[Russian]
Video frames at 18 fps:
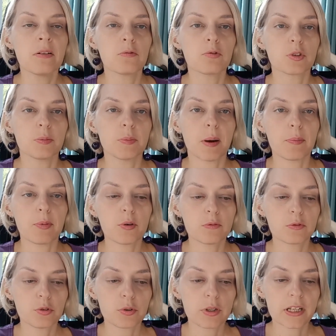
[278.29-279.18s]
вот, по
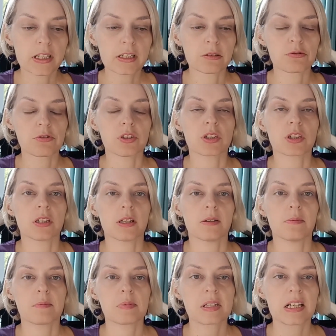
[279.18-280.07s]
поводу рекрутинга
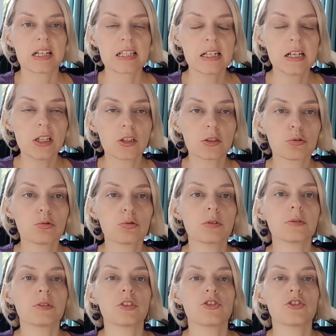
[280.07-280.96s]
я вам сказала,
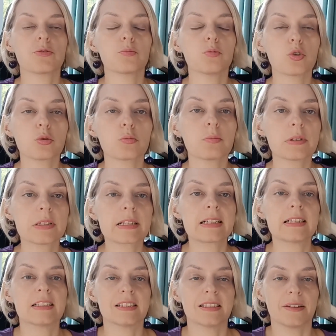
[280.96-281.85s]
тут, значит, могут быть
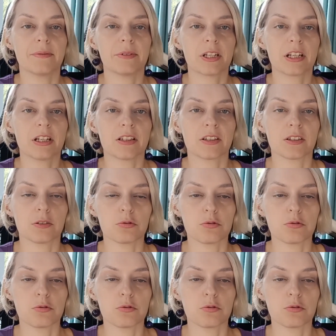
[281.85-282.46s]
разные варианты.